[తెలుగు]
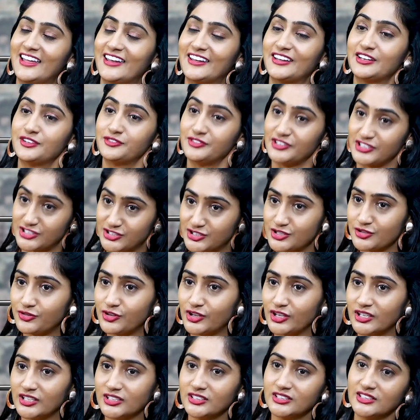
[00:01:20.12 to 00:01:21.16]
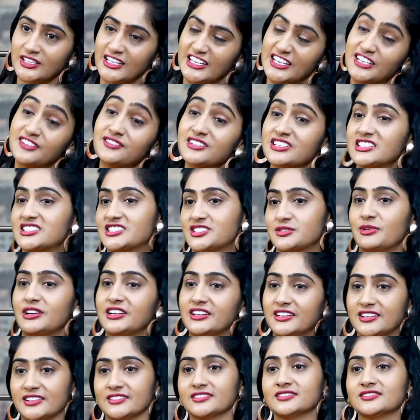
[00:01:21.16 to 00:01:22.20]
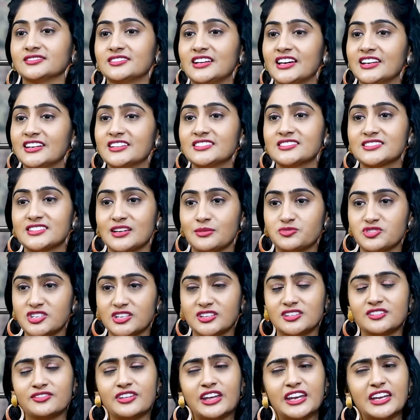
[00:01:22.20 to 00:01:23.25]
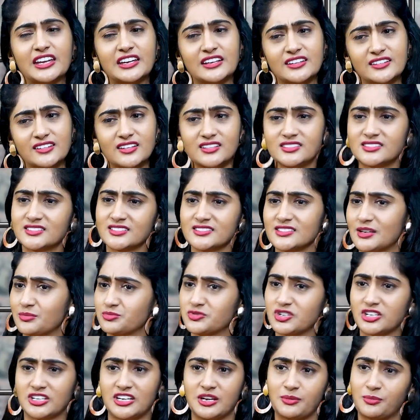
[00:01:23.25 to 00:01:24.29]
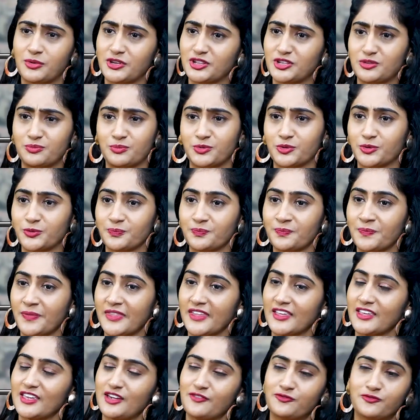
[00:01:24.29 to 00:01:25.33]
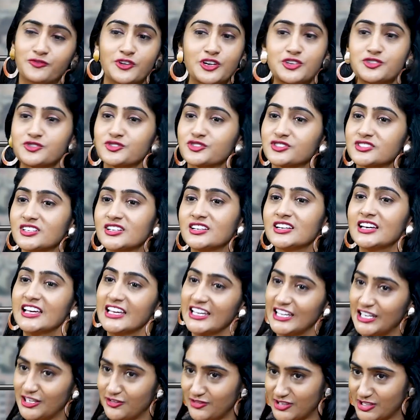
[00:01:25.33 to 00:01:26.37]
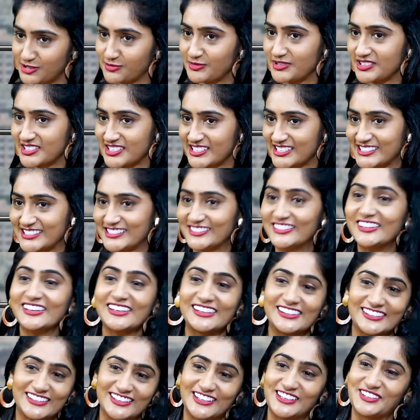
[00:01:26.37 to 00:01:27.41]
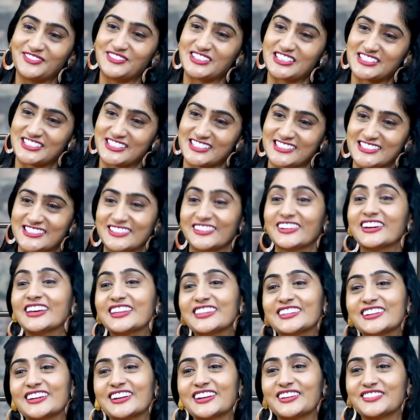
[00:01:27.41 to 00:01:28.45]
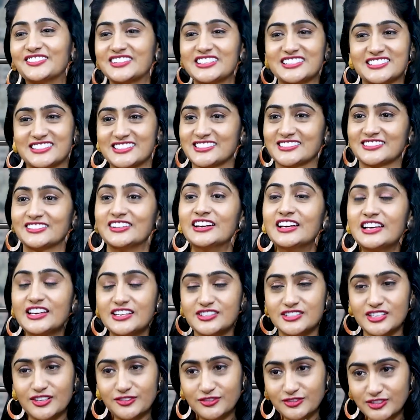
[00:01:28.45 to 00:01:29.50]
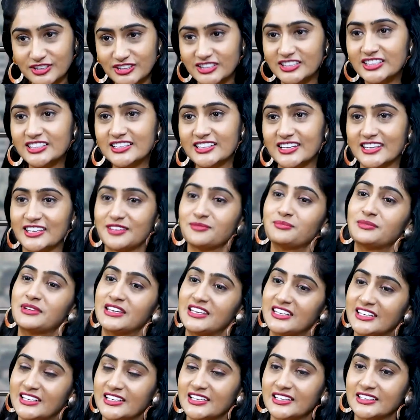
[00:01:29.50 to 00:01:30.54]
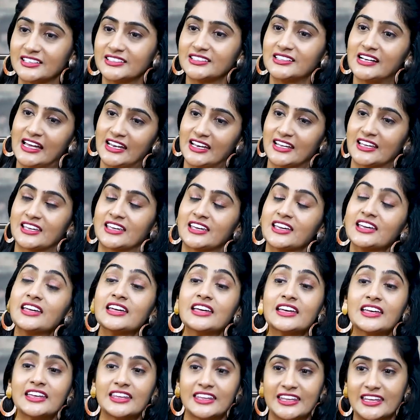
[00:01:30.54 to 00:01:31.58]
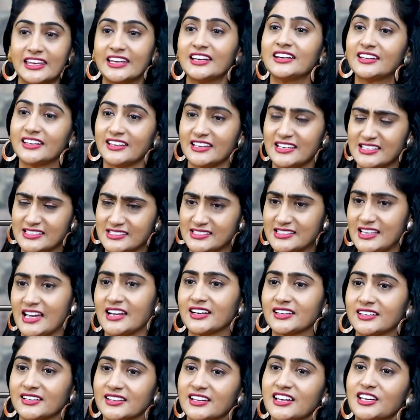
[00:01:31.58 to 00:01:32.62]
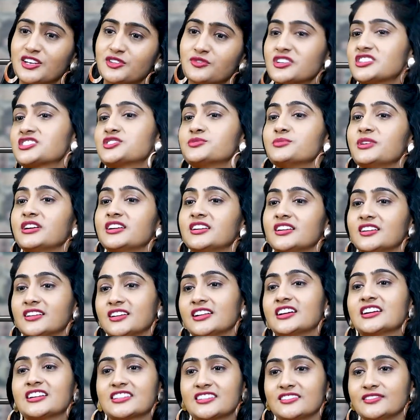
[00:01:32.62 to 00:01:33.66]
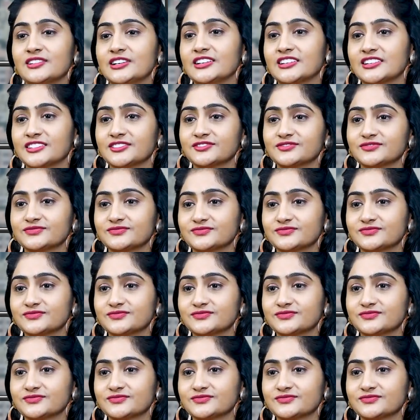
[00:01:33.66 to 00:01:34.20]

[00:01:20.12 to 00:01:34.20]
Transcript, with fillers: అండ్ ఫస్ట్ ఆఫ్ ఆల్ ఇన్వెస్ట్మెంట్ అనేది సబ్జెక్ట్ వెరీ ఇంట్రెస్టింగ్ సబ్జెక్ట్ అయిపోయింది ఇప్పుడు ఎవరు చూసినా ఇన్వెస్ట్మెంట్ చేస్తున్నావా ఇందులో ఇన్వెస్ట్ చేస్తున్నావా ఎందులో ఇన్వెస్ట్ చేస్తున్నావు సో వర్డ్కి మీనింగ్ అలాగే ఏంటి ఎగ్జాక్ట్గా ఇన్వెస్ట్మెంట్ అంటే అర్థం ఏంటి